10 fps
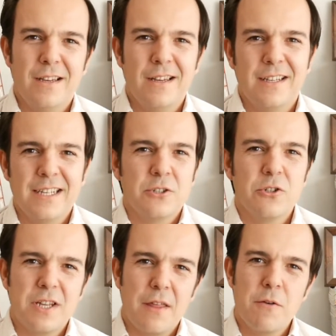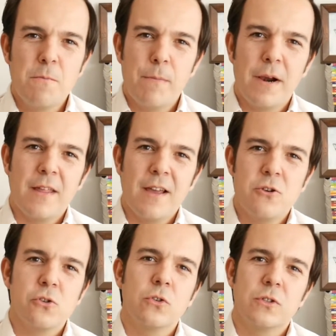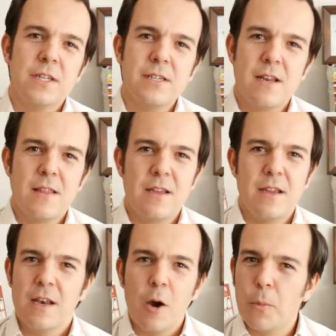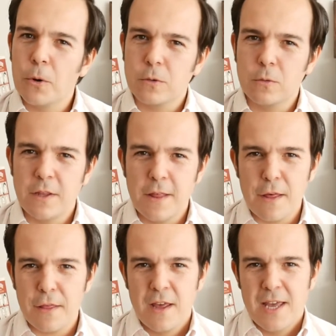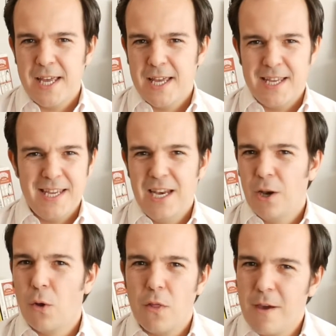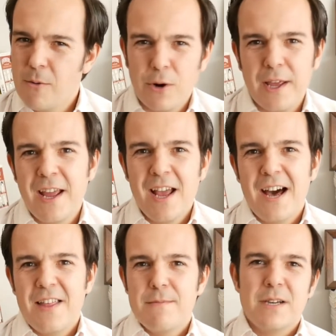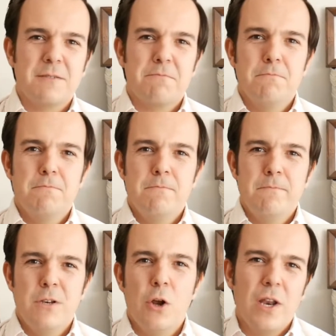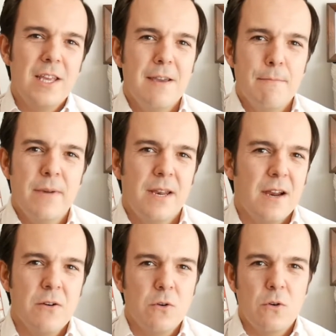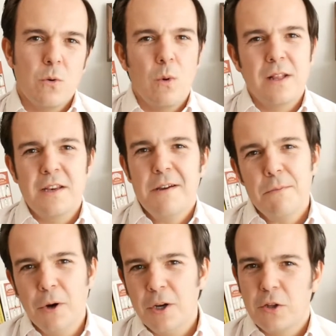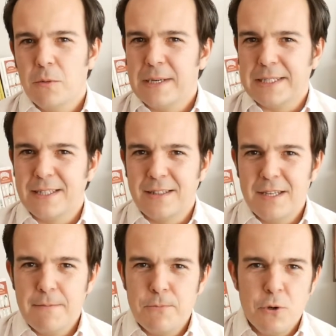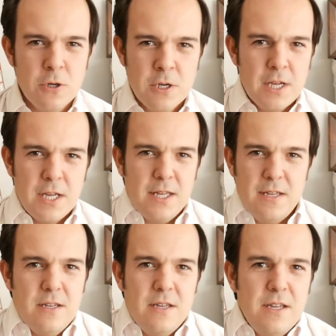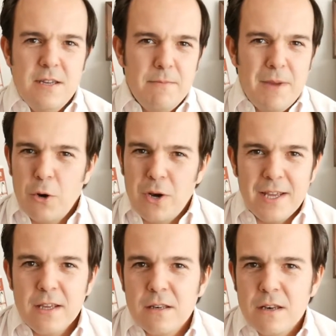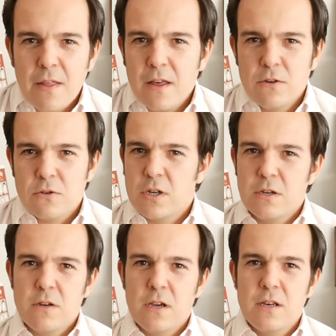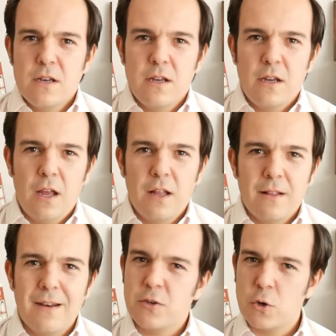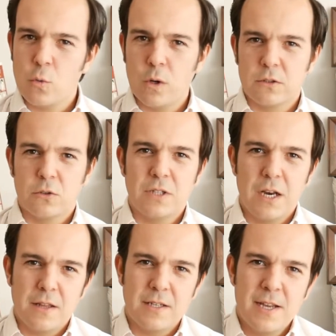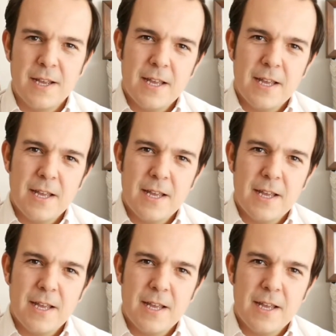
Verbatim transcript: El caso es que hace un par de años o tres le di la oportunidad y lo devoré. Además mm, lo leí en verano, con lo cual tenía un poquito más de tiempo y me lo leí en nada, no sé, en, en tres o cuatro tardes.